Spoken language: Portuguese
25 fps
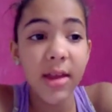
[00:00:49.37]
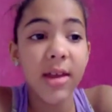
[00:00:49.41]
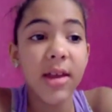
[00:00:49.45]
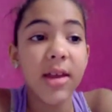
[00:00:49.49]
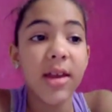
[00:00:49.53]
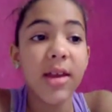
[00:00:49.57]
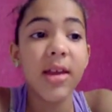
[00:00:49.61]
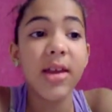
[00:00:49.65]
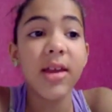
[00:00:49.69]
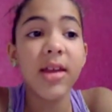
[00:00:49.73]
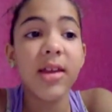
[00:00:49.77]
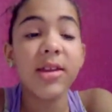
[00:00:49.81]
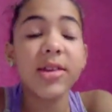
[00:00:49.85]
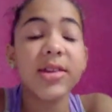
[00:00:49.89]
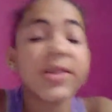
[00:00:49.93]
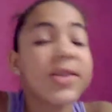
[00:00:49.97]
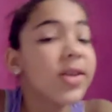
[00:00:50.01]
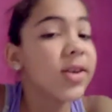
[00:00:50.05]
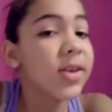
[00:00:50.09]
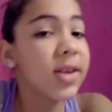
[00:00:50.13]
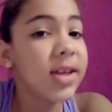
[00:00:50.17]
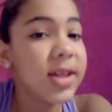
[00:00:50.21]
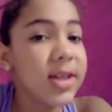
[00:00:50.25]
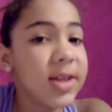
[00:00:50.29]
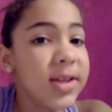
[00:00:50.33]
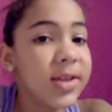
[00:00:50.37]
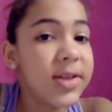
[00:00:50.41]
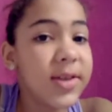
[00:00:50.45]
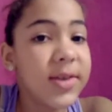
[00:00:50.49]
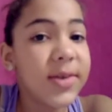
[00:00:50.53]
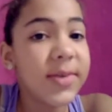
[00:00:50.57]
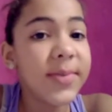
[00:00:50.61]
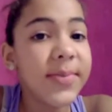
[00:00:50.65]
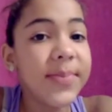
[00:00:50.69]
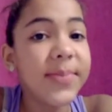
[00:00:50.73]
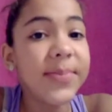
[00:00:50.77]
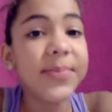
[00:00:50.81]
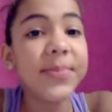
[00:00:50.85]
É só
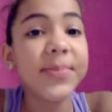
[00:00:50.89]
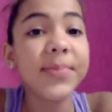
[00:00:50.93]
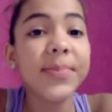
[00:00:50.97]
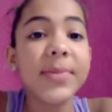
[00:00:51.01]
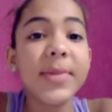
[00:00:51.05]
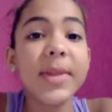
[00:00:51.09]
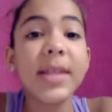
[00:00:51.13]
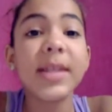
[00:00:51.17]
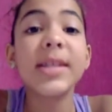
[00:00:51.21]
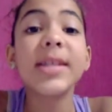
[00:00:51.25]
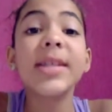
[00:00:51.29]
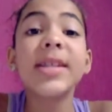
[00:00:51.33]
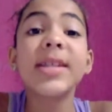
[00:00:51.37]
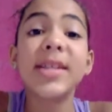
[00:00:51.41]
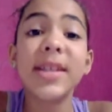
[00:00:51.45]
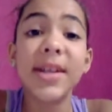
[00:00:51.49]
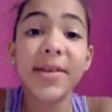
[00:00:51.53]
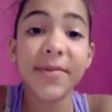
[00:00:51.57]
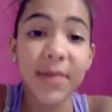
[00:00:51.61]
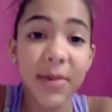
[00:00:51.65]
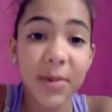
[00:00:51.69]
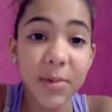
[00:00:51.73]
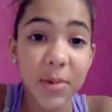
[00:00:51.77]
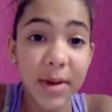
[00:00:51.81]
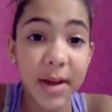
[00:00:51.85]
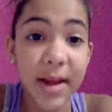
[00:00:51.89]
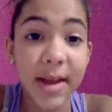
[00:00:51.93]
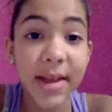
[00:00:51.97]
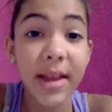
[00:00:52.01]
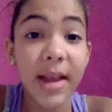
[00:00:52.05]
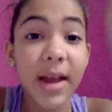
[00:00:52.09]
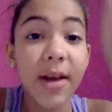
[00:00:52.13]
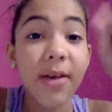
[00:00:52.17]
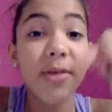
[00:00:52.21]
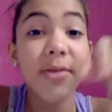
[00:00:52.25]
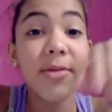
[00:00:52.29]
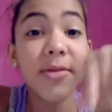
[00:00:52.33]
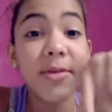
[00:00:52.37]
isso. Se inscreva no meu
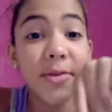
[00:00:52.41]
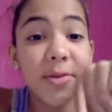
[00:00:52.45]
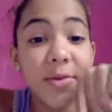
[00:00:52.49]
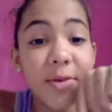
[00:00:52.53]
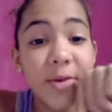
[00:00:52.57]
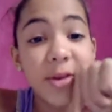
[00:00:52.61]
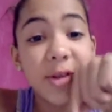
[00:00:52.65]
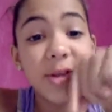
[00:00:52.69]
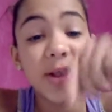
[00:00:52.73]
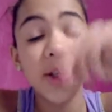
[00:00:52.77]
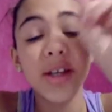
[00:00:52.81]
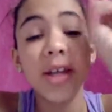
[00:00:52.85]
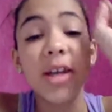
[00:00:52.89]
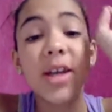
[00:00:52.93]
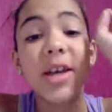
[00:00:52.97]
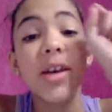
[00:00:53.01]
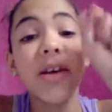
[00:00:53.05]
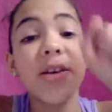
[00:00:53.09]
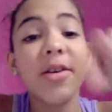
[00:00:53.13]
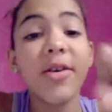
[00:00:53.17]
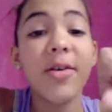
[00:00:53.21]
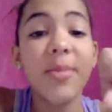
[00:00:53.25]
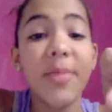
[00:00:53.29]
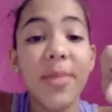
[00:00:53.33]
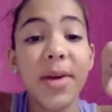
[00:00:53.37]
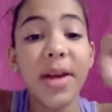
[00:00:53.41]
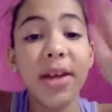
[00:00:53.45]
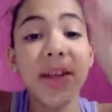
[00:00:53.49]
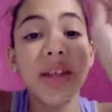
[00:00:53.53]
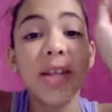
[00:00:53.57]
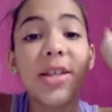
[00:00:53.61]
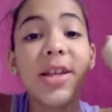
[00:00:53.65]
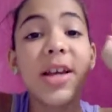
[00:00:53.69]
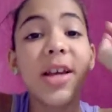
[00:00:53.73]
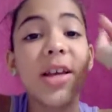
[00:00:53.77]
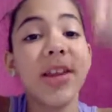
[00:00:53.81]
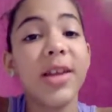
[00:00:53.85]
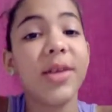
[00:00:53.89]
canal, curte aqui,
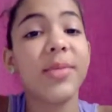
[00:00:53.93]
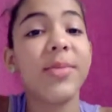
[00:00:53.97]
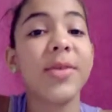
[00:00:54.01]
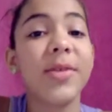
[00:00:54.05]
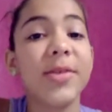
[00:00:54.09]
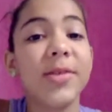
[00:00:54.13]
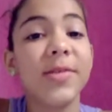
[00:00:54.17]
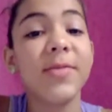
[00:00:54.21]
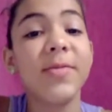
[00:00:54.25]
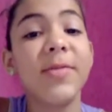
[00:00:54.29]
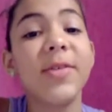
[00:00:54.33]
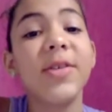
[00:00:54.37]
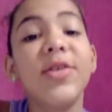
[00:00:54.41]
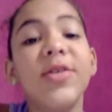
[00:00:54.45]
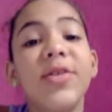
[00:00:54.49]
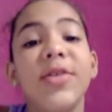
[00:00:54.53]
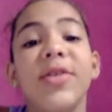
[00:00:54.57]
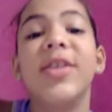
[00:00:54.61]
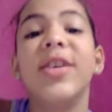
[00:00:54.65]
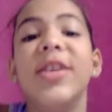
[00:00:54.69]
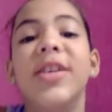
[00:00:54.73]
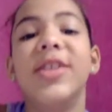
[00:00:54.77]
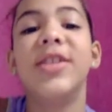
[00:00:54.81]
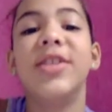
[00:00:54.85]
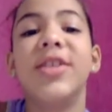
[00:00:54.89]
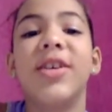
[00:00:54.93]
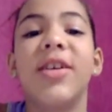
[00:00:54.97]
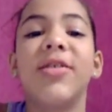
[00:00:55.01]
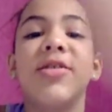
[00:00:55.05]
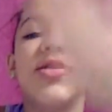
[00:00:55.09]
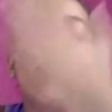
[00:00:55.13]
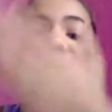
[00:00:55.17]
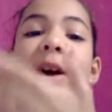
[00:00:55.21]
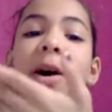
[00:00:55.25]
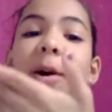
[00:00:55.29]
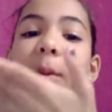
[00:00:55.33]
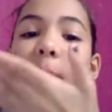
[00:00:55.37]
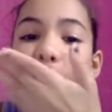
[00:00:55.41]
comente. Até o próximo vídeo e tchau,
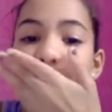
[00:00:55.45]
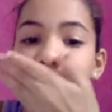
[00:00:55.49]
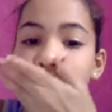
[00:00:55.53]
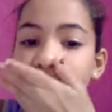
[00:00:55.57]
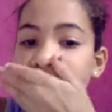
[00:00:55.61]
tchau.